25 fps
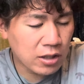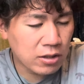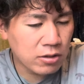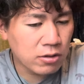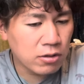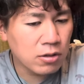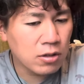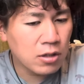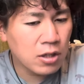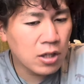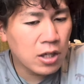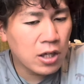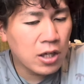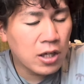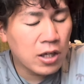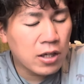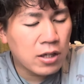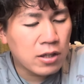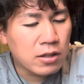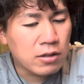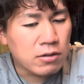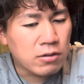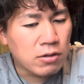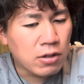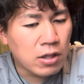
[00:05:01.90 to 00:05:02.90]

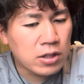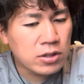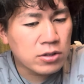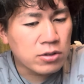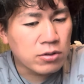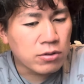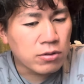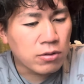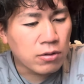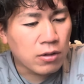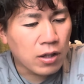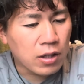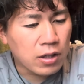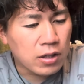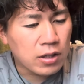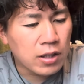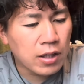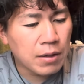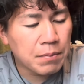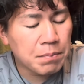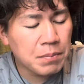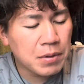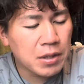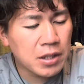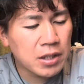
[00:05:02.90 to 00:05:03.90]
の、ョーとかって、
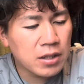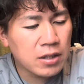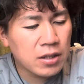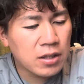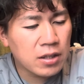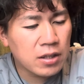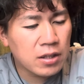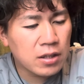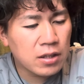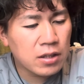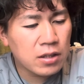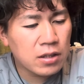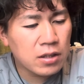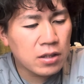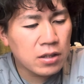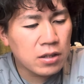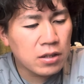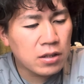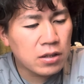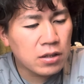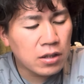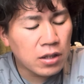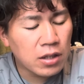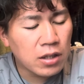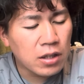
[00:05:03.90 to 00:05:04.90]
やっぱり、
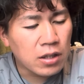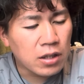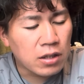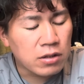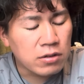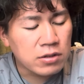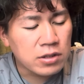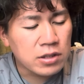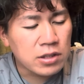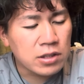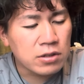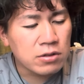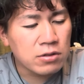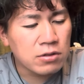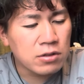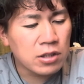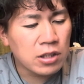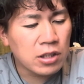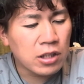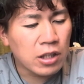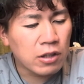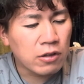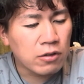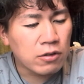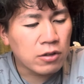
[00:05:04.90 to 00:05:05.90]
ね、あの神宮
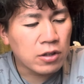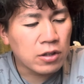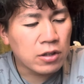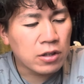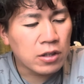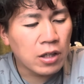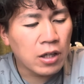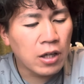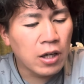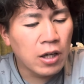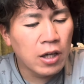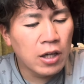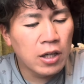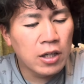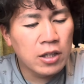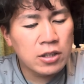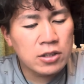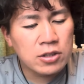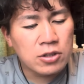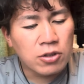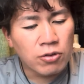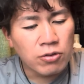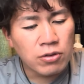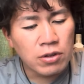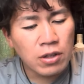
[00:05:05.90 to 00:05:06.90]
出た時って、
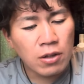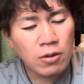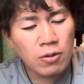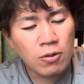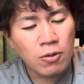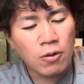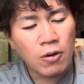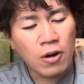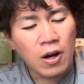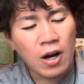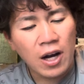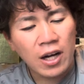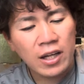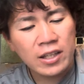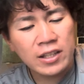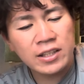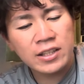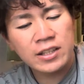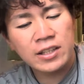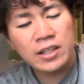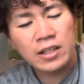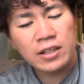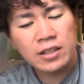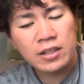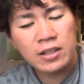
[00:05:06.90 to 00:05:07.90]
そんなこう、破
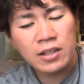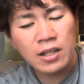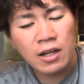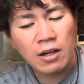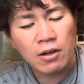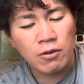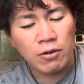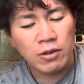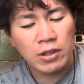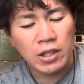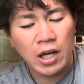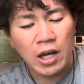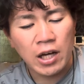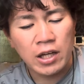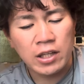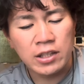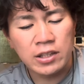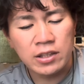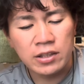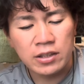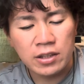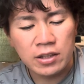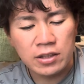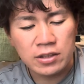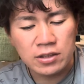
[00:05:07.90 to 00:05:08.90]
棄的なんはない
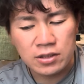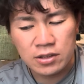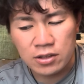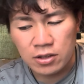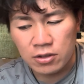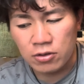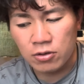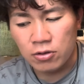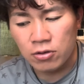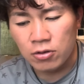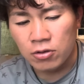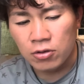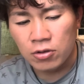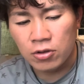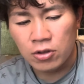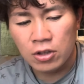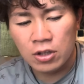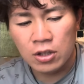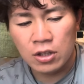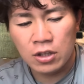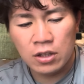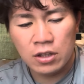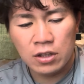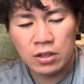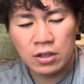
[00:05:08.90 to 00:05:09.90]
んですけど、
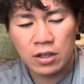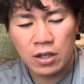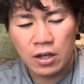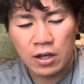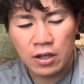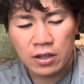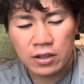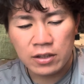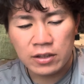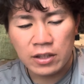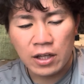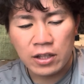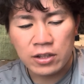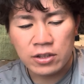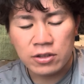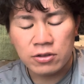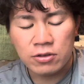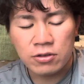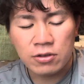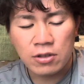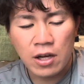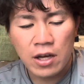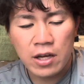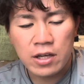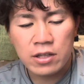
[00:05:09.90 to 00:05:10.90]
なんか打
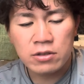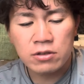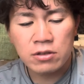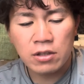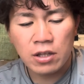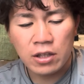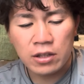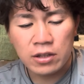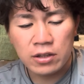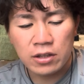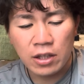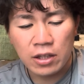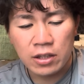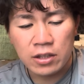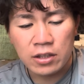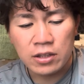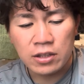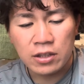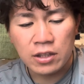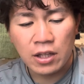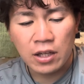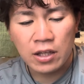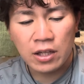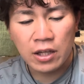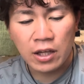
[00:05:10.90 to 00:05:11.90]
球がエグかった
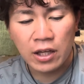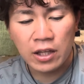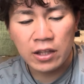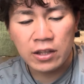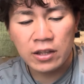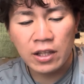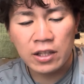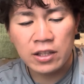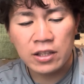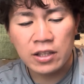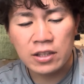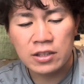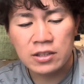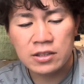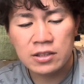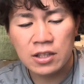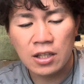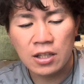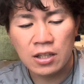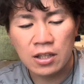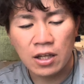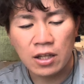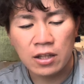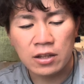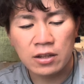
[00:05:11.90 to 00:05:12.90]
り、なんか変な威圧
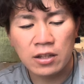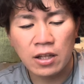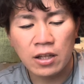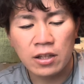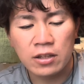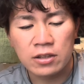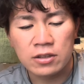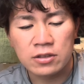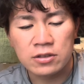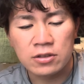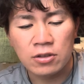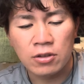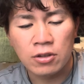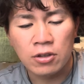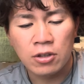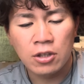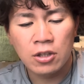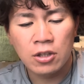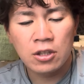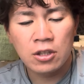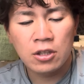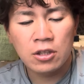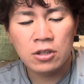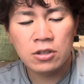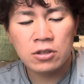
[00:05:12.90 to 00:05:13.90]
感があったんですよ。
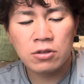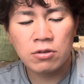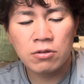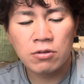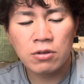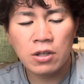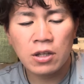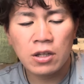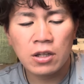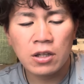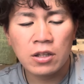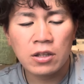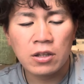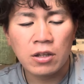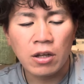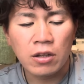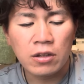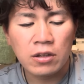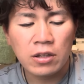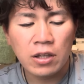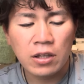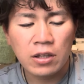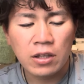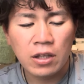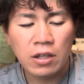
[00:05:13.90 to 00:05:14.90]
それがね、だ
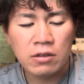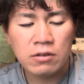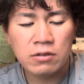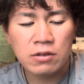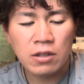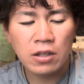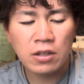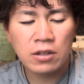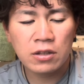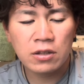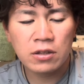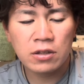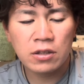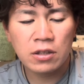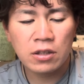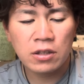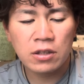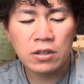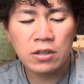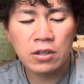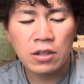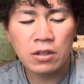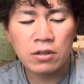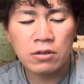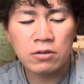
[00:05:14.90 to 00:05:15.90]
んだんなくなって
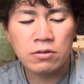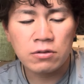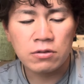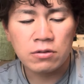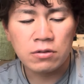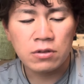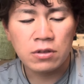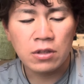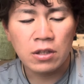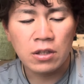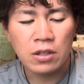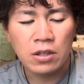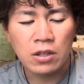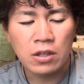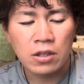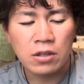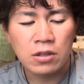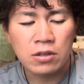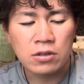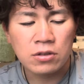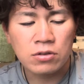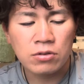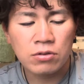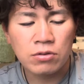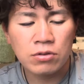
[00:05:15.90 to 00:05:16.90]
きてるんで、だ
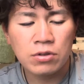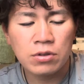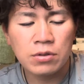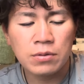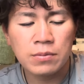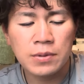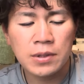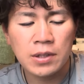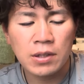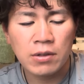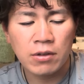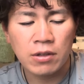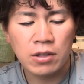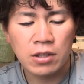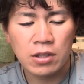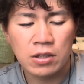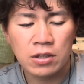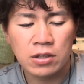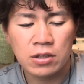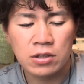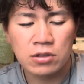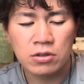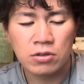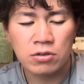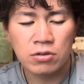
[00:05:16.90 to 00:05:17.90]
からそういう意味では
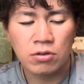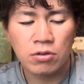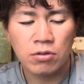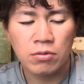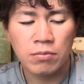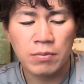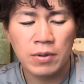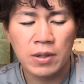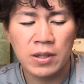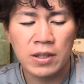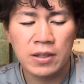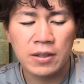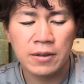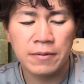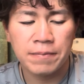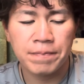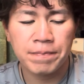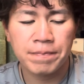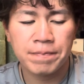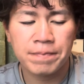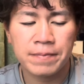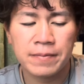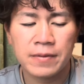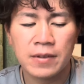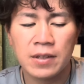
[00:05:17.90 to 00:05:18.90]
ね、ちょっとほんまに
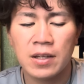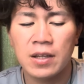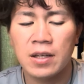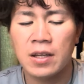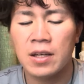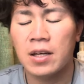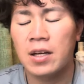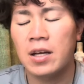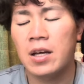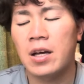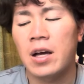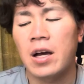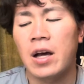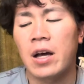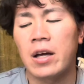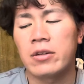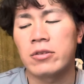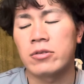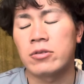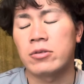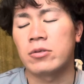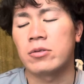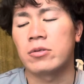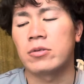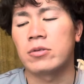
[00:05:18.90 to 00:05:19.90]
あ
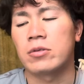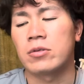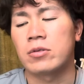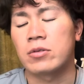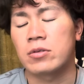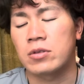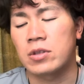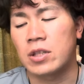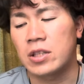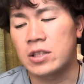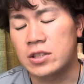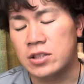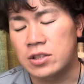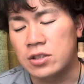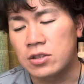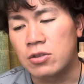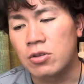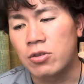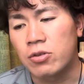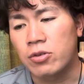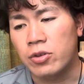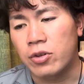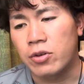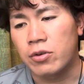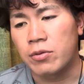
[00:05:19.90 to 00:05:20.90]
の倉敷
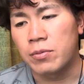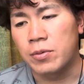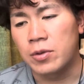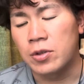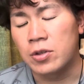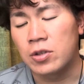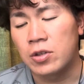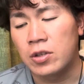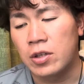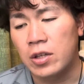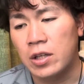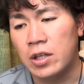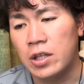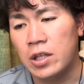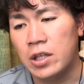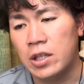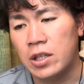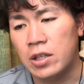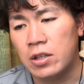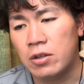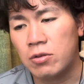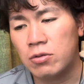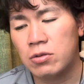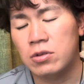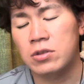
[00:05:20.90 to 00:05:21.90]
商業も、
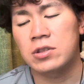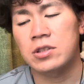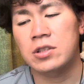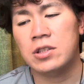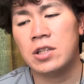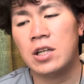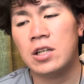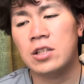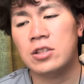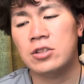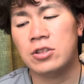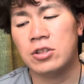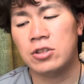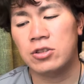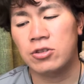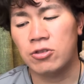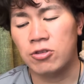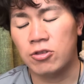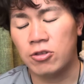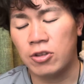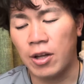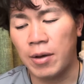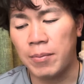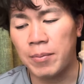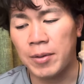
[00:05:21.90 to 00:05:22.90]
えー、今年に関してはちょっ
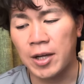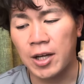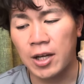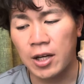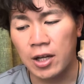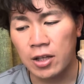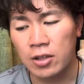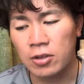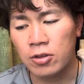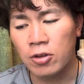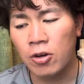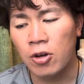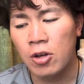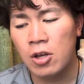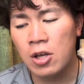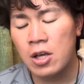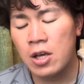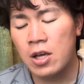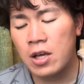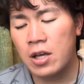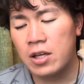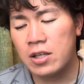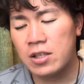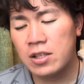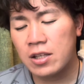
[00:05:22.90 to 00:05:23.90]
とダメかなと。
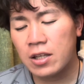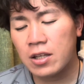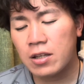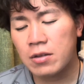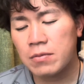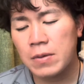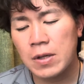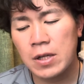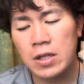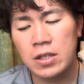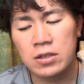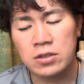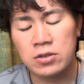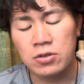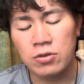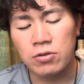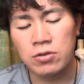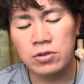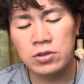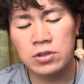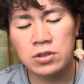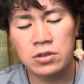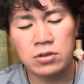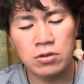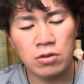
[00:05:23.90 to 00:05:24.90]
えだからまあ、
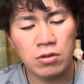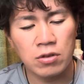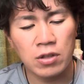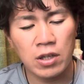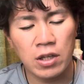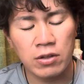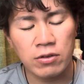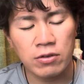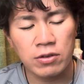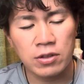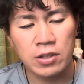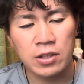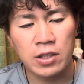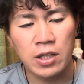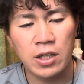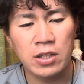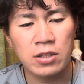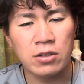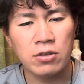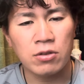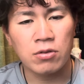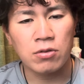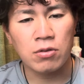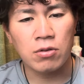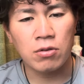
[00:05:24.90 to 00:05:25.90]
創始のあの
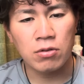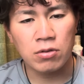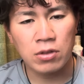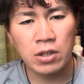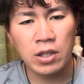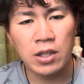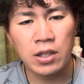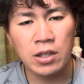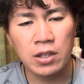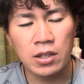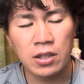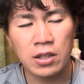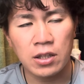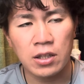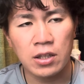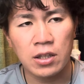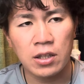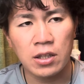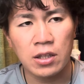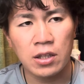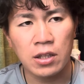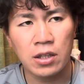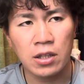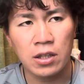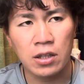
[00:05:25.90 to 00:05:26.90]
左の子をね、
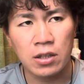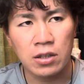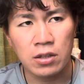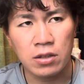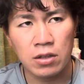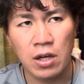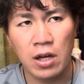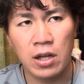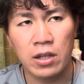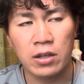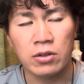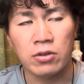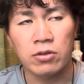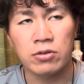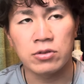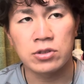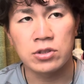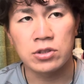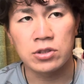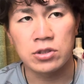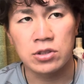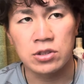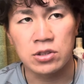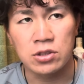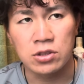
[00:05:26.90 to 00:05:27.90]
えー、関東
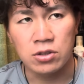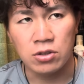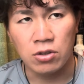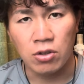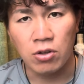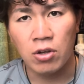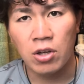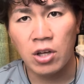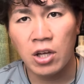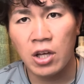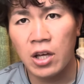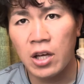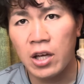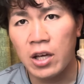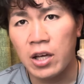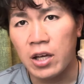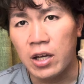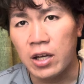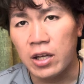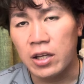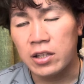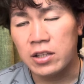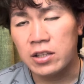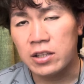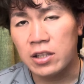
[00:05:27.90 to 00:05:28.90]
出身の、
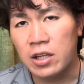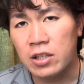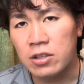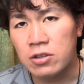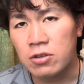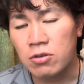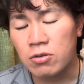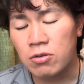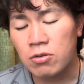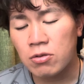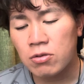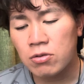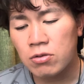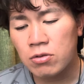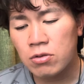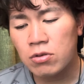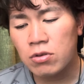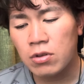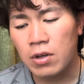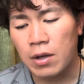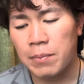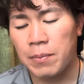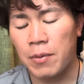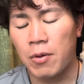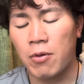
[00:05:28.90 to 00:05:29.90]
えー、左の子
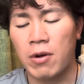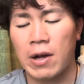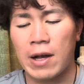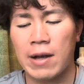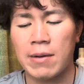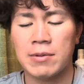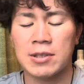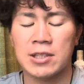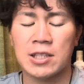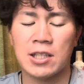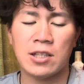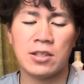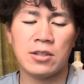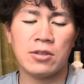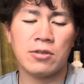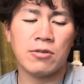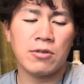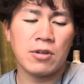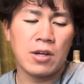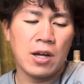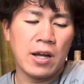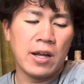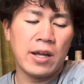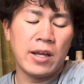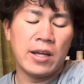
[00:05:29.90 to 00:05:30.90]
をやっぱ岡山山
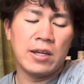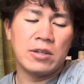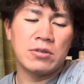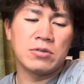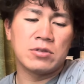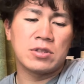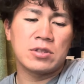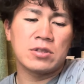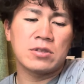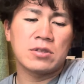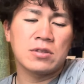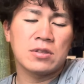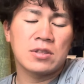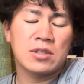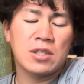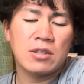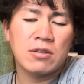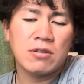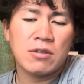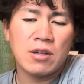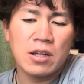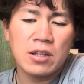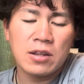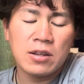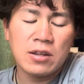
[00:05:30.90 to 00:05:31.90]
陽が、えー、打ち崩せ
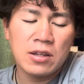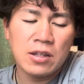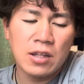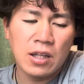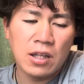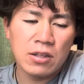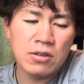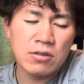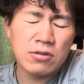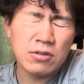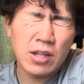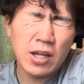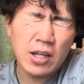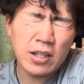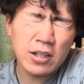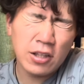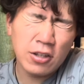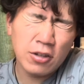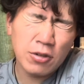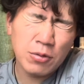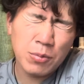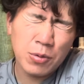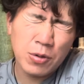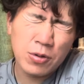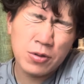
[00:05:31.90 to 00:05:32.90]
るかっていうだ
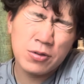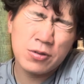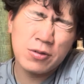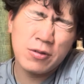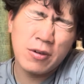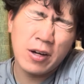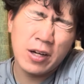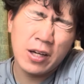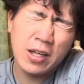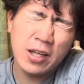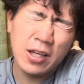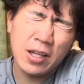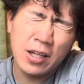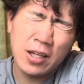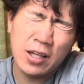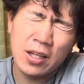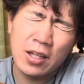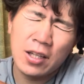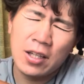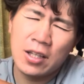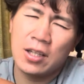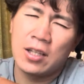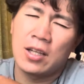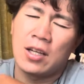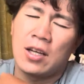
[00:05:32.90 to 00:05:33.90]
けの僕はね、
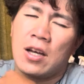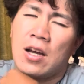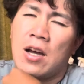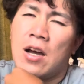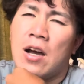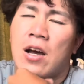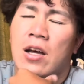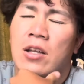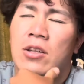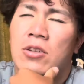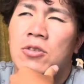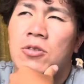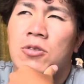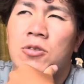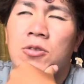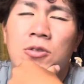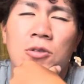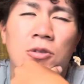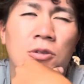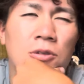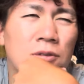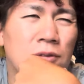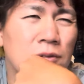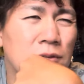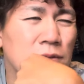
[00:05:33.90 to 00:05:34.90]
あ
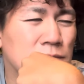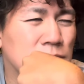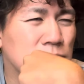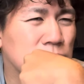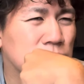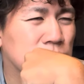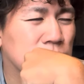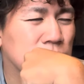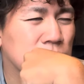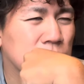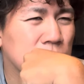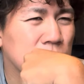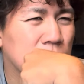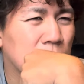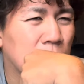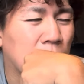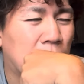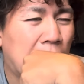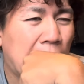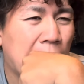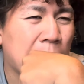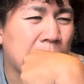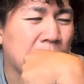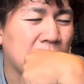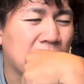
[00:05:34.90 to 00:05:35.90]
の
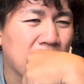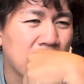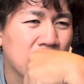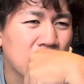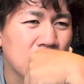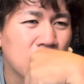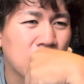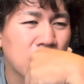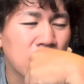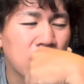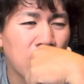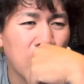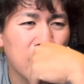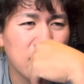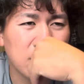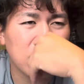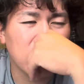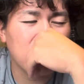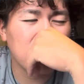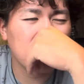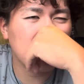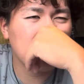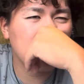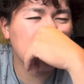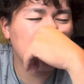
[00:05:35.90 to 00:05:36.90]
岡山野球は
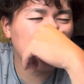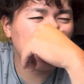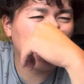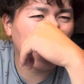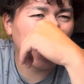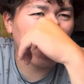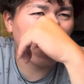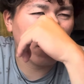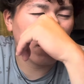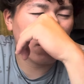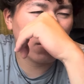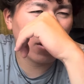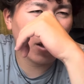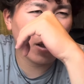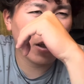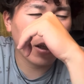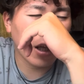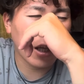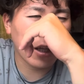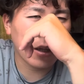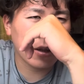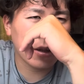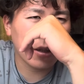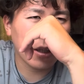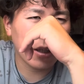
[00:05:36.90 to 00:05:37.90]
そう結局ね、
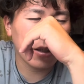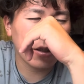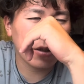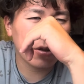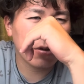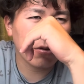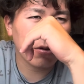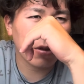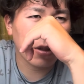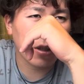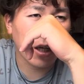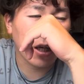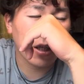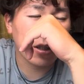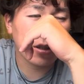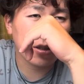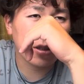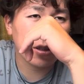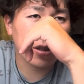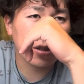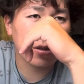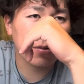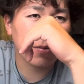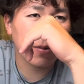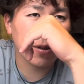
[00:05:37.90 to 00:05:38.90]
なっていきそうな感
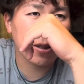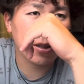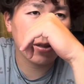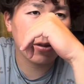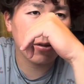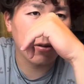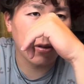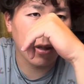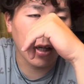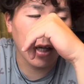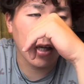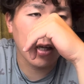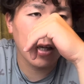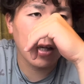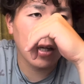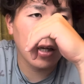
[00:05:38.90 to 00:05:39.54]
じがしますよね。